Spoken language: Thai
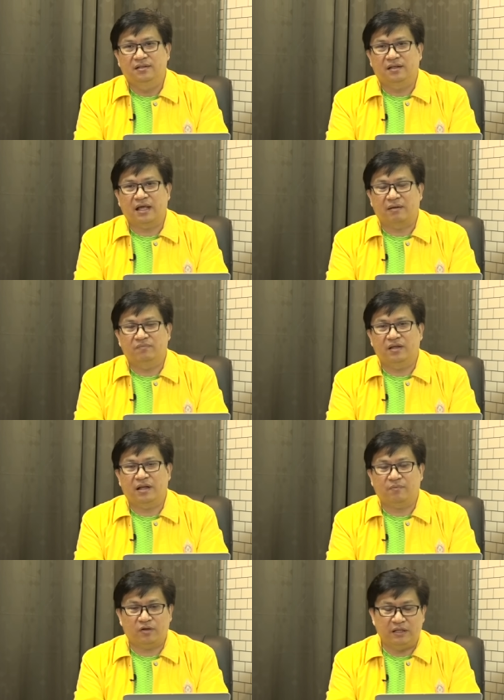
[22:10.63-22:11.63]
นะครับได้
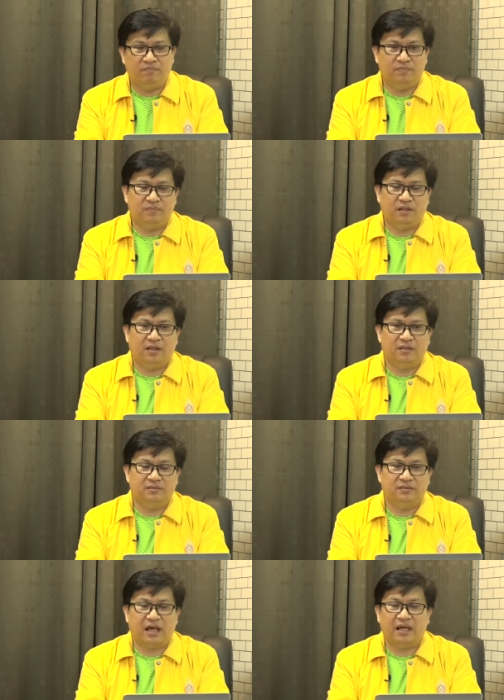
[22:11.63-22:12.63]
รับคลิป
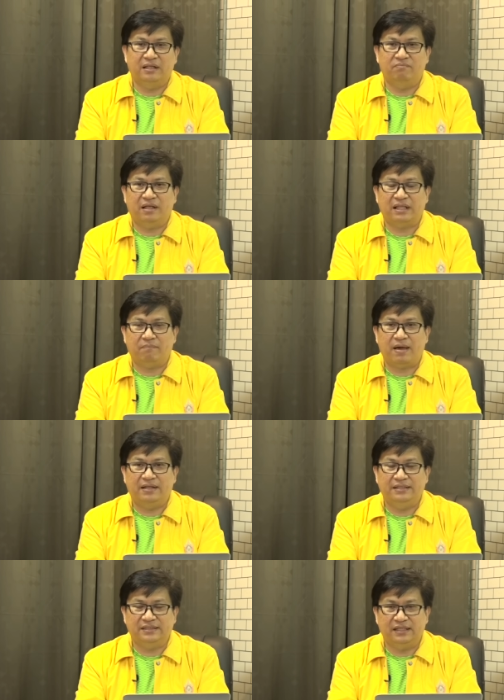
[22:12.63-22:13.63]
จากอดีตแม่ทัพภาค
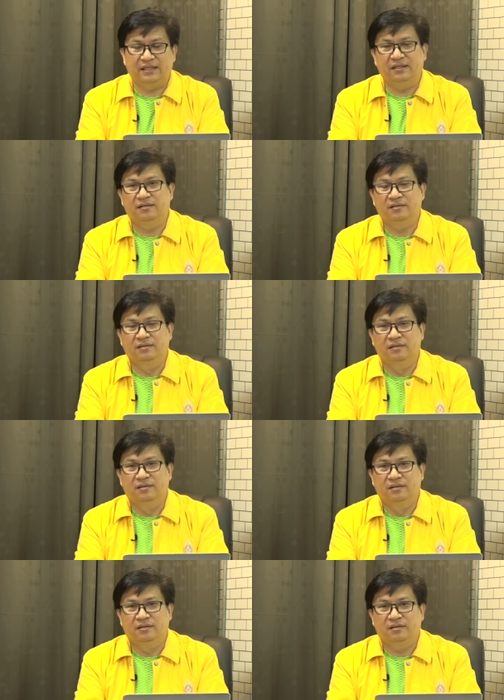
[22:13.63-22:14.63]
ที่สี่
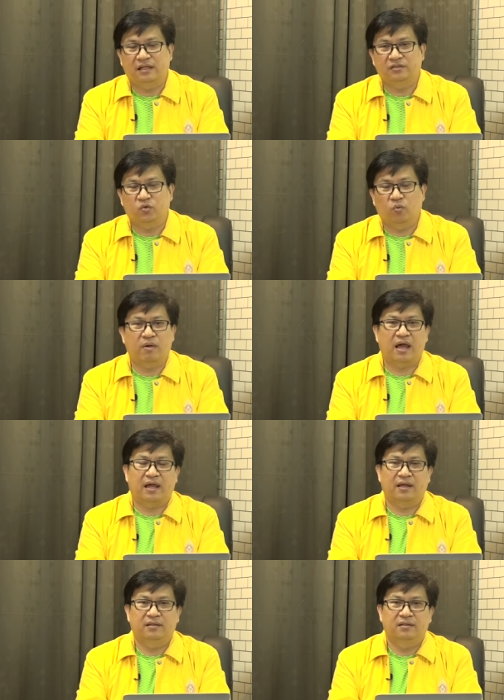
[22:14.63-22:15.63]
ท่านส่งมา
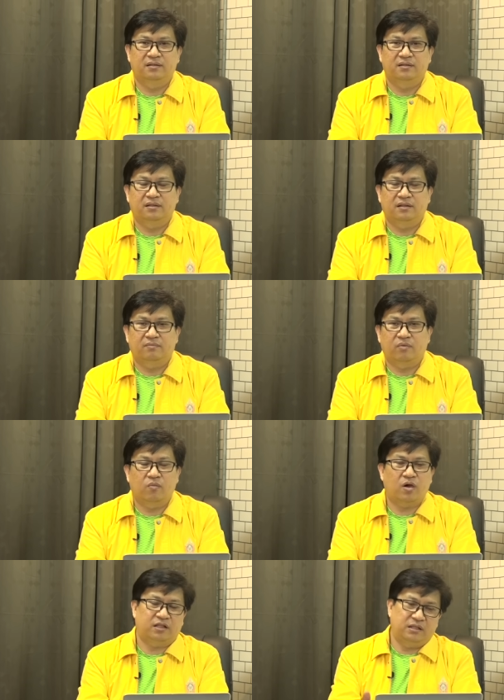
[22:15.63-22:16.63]
ผม
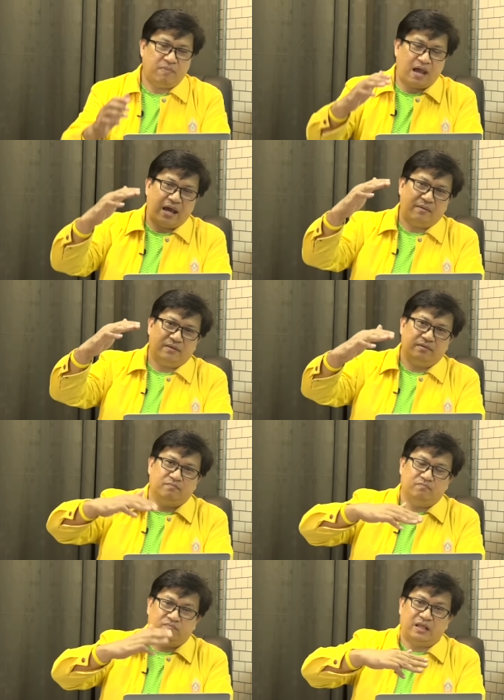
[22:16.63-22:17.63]
ก็อธิบาย
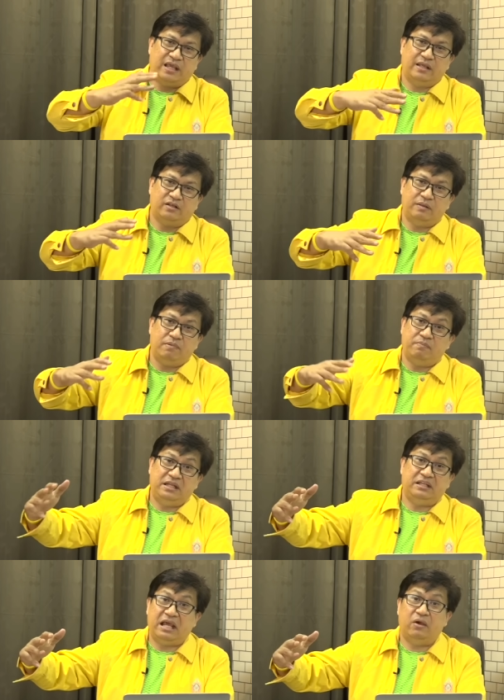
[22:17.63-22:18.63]
ในคลิปมี
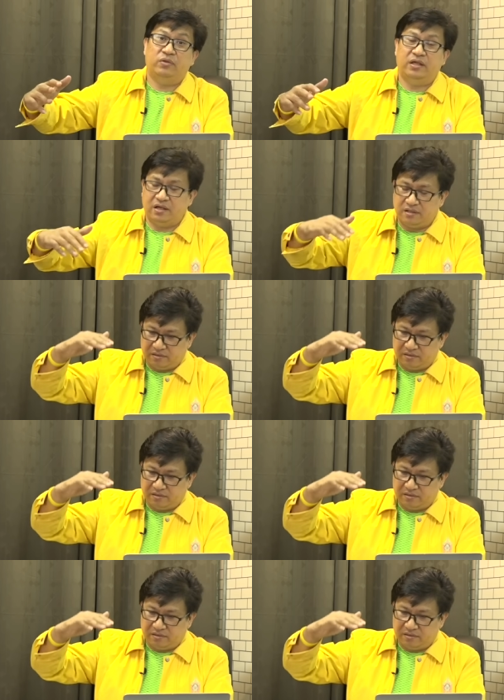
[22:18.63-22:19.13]
ดีเทลเยอะ